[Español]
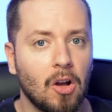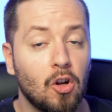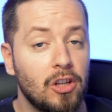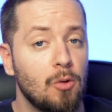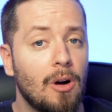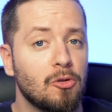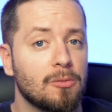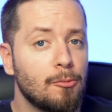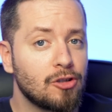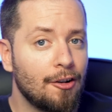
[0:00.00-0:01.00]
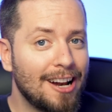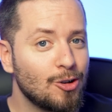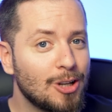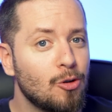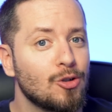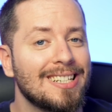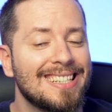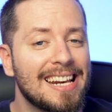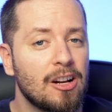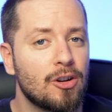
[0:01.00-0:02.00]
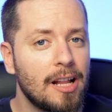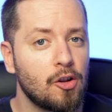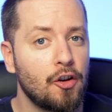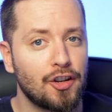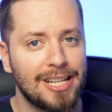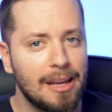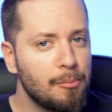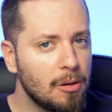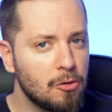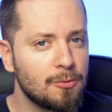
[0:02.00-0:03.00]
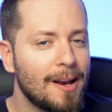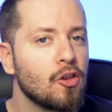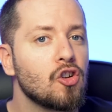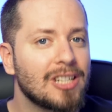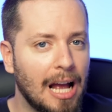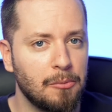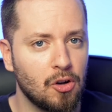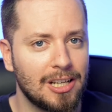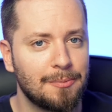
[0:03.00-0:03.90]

Continuamos, vamos ahora a los ajustes de recordatorios y aquí podemos ver dos cambios